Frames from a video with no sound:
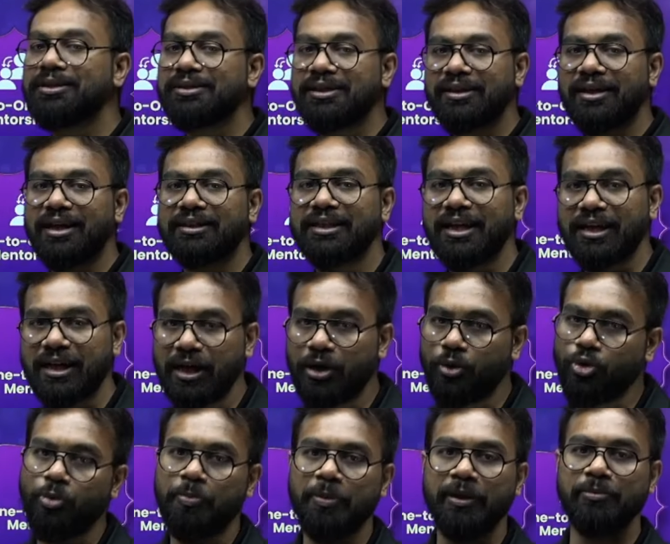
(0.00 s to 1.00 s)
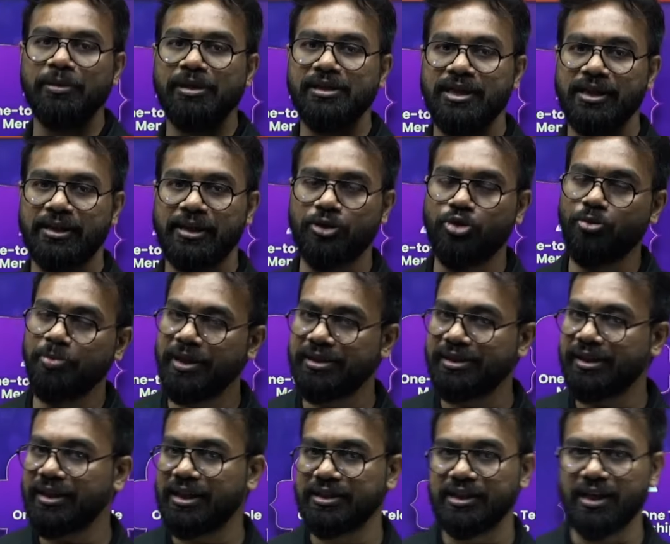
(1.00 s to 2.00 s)
खजाना ओपन मिल जाता है यूपीएससी
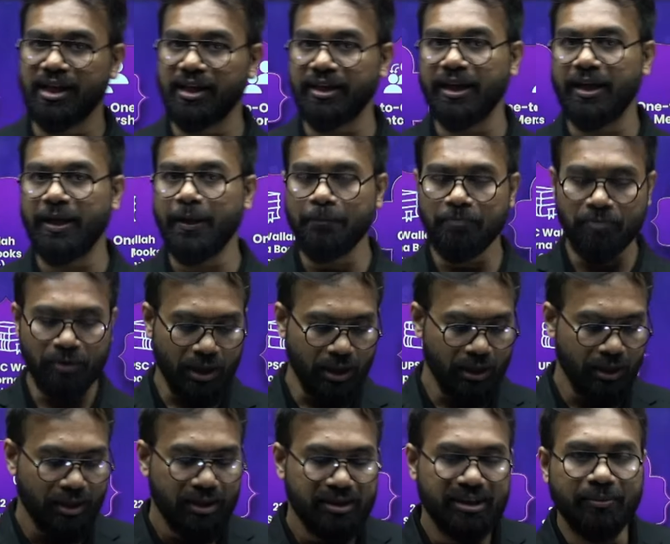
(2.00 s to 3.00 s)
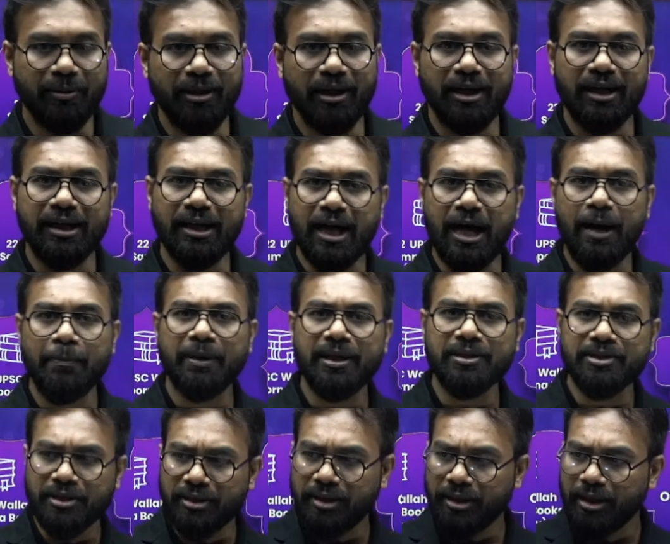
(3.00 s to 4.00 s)
खजाना क्या है सिमिलरली आपके
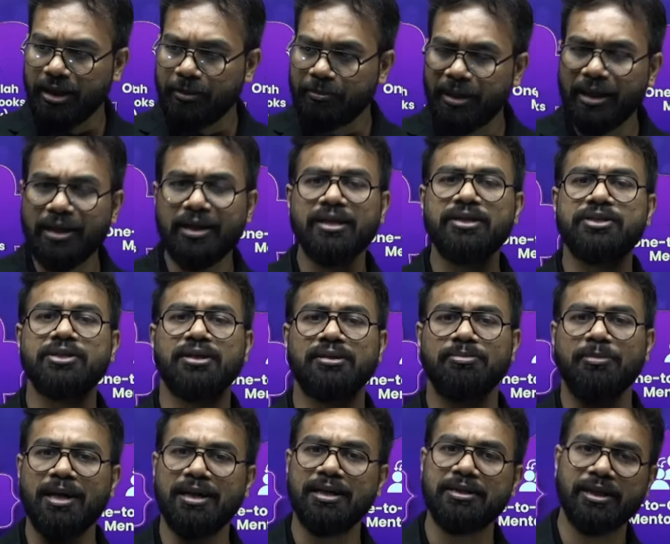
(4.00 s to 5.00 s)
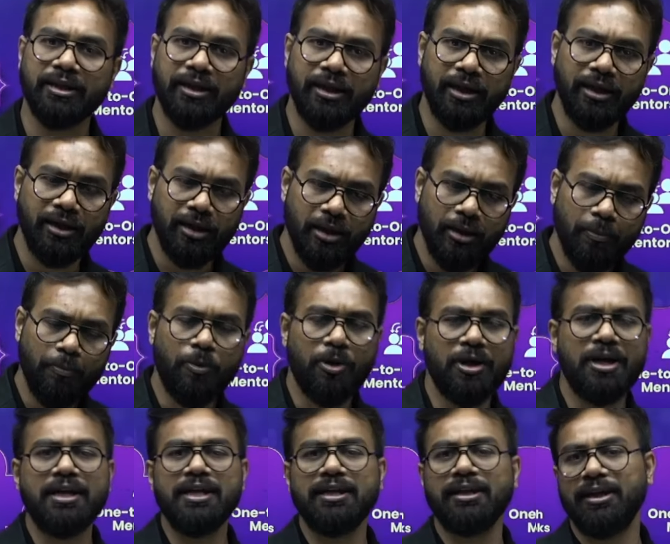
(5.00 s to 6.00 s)
जितने भी लेक्चर्स मान लीजिए कि
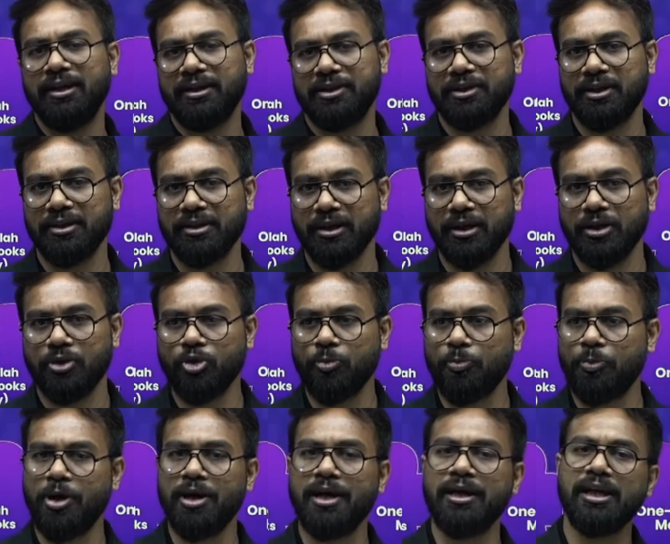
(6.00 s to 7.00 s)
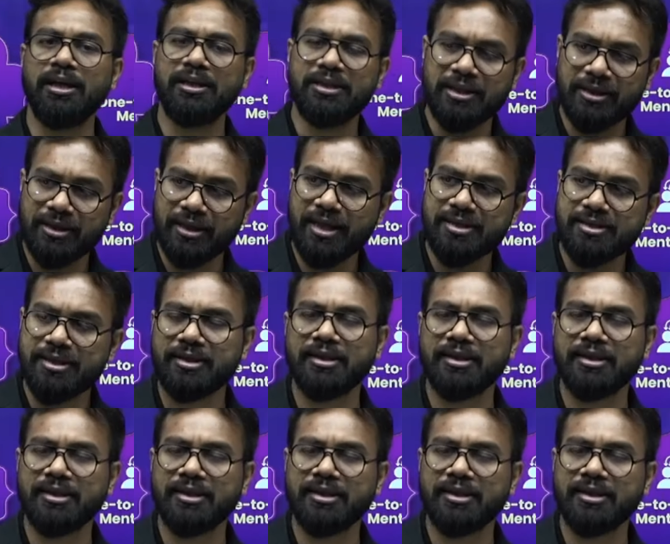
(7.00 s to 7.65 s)
पॉलिटी के लेक्चर्स हैं तो पॉलिटी जितने जितने